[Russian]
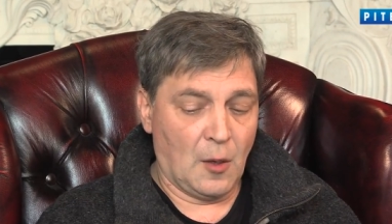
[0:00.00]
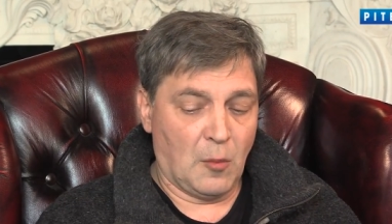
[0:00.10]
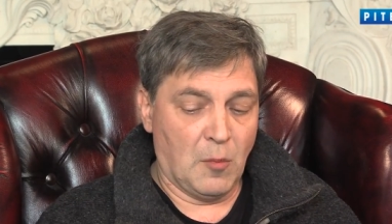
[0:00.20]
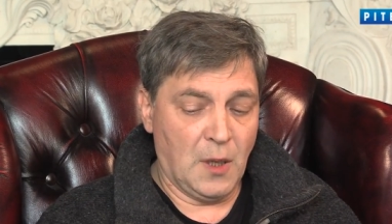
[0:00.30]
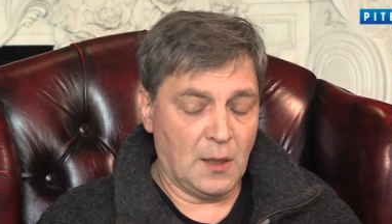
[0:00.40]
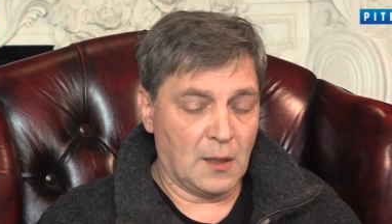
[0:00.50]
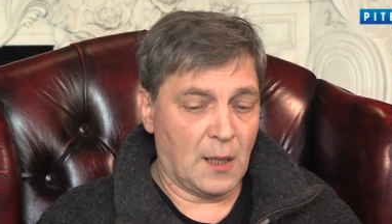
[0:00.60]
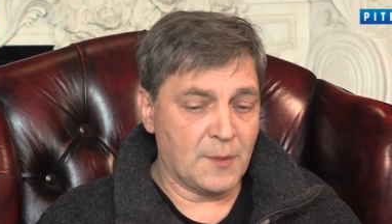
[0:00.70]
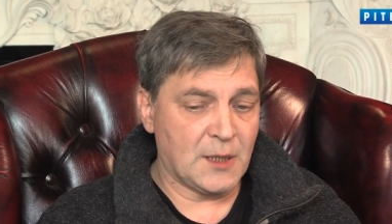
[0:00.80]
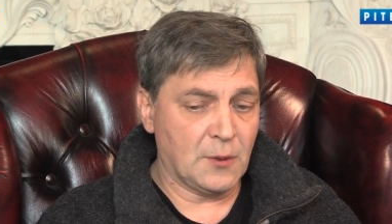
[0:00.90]
Мы
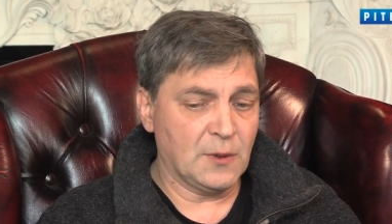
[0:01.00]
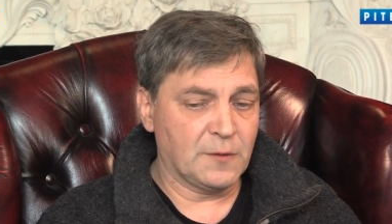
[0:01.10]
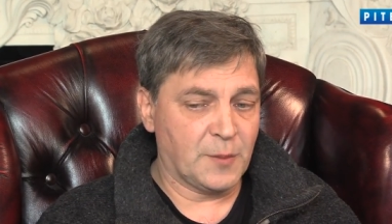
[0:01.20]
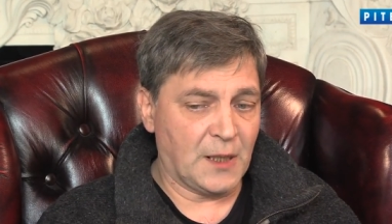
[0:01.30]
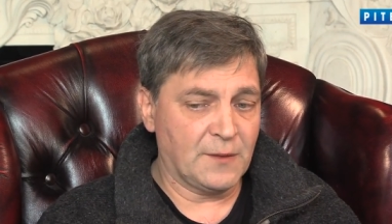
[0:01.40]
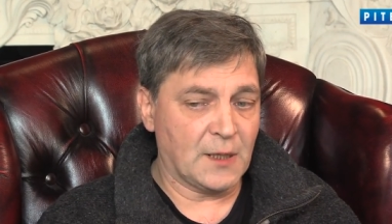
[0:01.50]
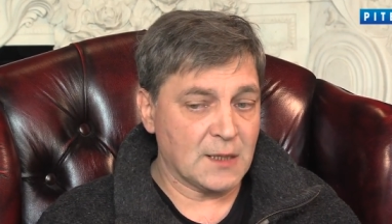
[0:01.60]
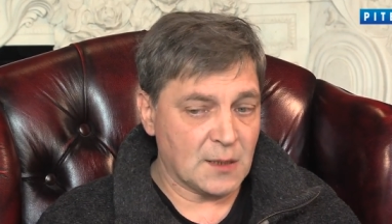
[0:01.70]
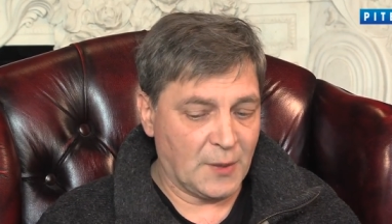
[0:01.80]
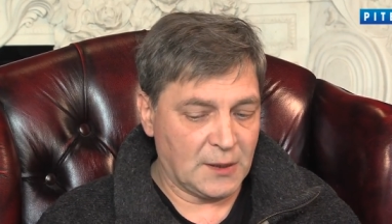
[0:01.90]
абсолютно вправе
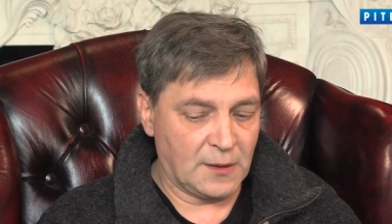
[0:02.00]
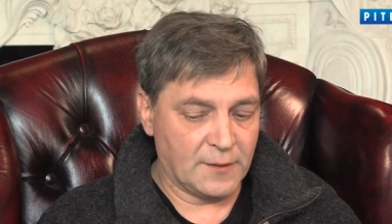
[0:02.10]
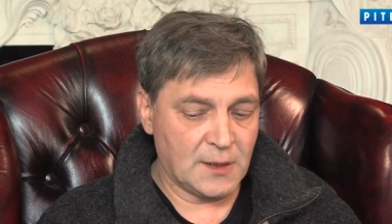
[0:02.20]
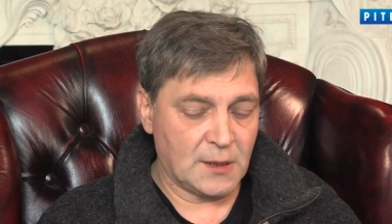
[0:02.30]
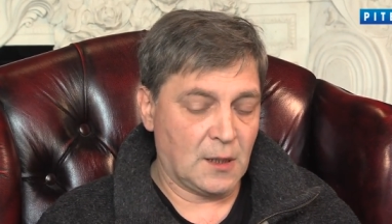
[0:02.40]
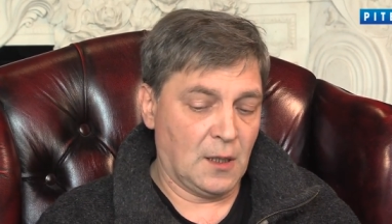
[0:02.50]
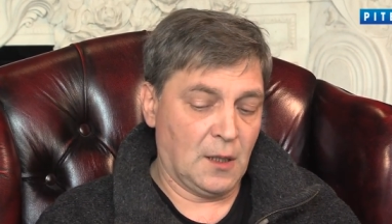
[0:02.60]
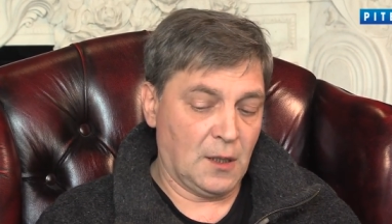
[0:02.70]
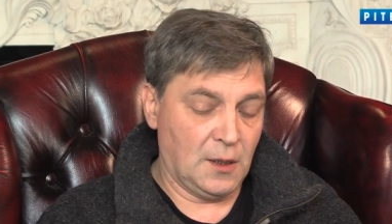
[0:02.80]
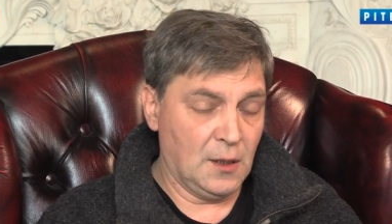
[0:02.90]
рассматривать
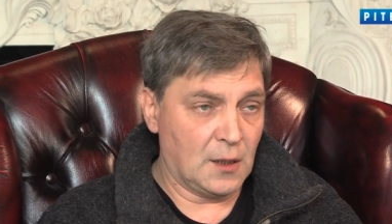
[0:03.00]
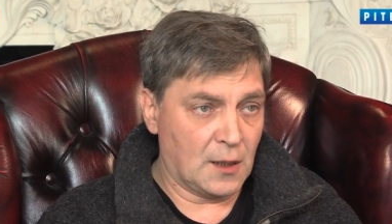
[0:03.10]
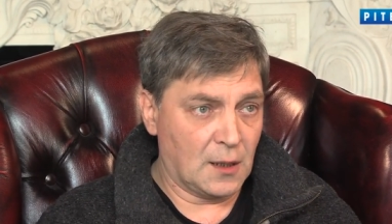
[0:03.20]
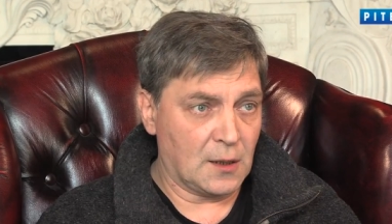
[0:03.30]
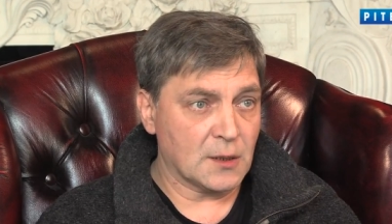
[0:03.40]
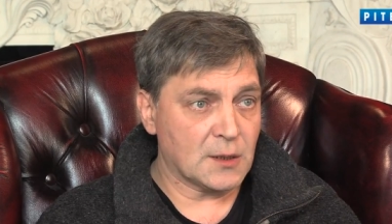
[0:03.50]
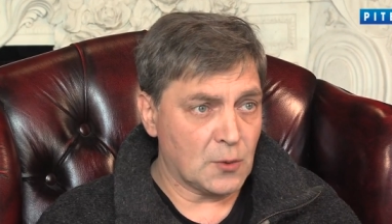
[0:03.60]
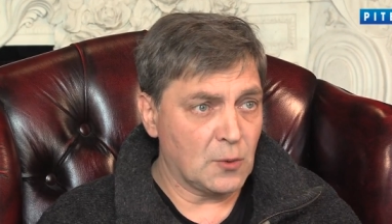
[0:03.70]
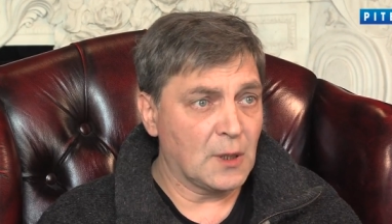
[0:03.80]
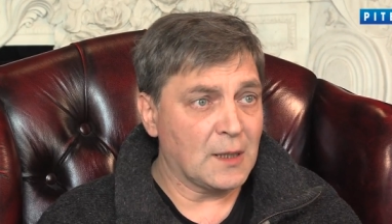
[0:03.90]
их как
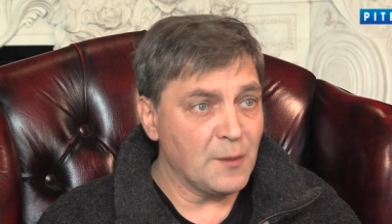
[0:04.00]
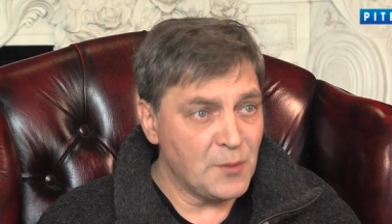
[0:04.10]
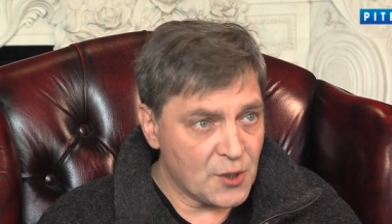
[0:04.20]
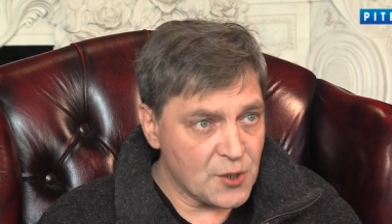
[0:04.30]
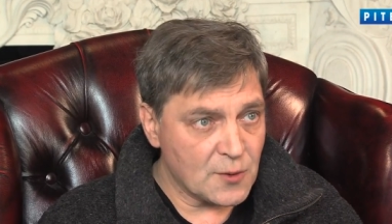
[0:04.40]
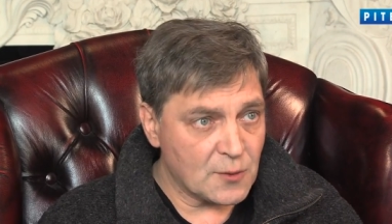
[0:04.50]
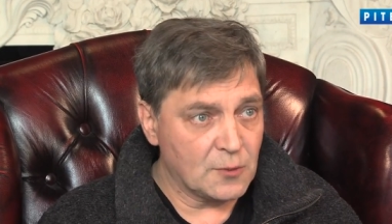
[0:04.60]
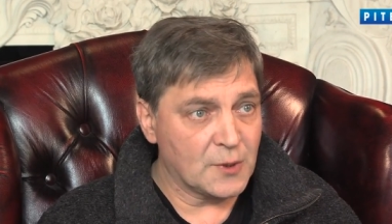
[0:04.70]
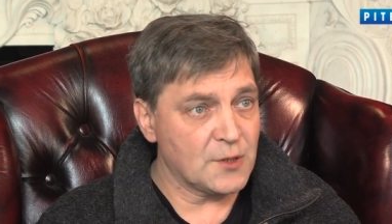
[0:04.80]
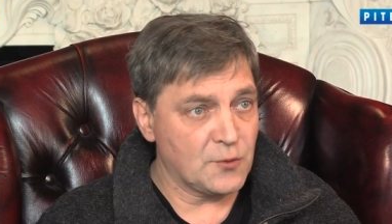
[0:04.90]
строго
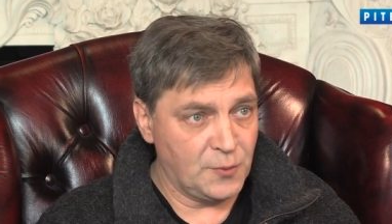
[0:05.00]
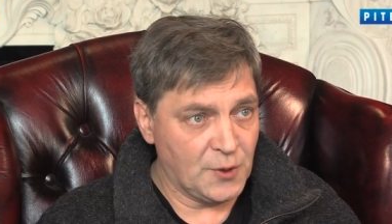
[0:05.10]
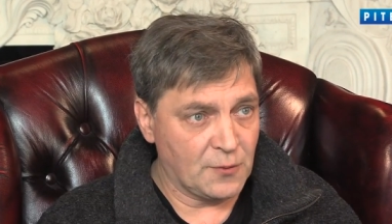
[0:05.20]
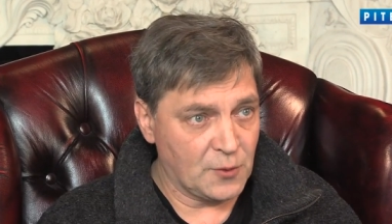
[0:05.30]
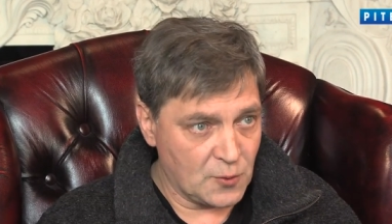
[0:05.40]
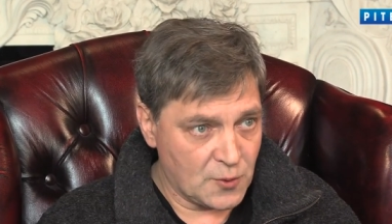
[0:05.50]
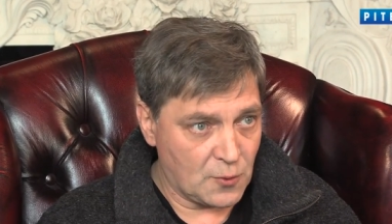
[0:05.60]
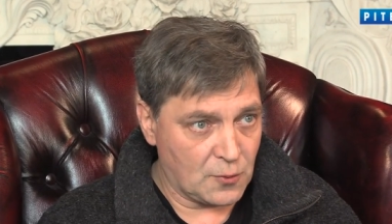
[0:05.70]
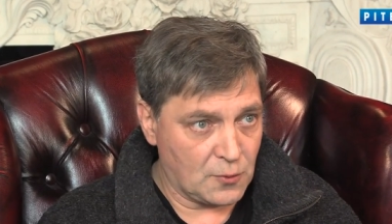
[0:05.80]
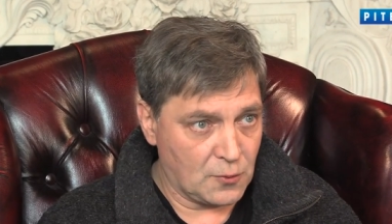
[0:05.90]
коммерческую костюмированную
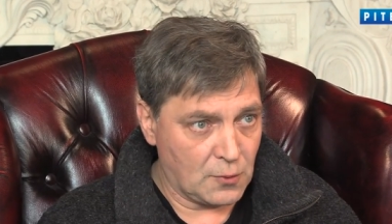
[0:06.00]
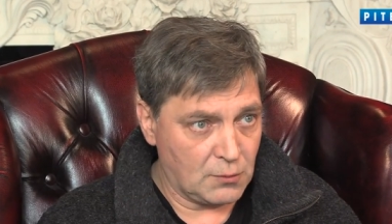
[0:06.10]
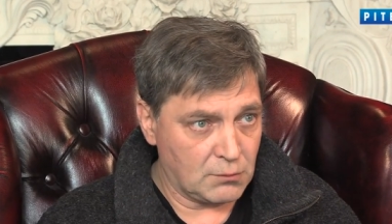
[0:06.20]
структуру,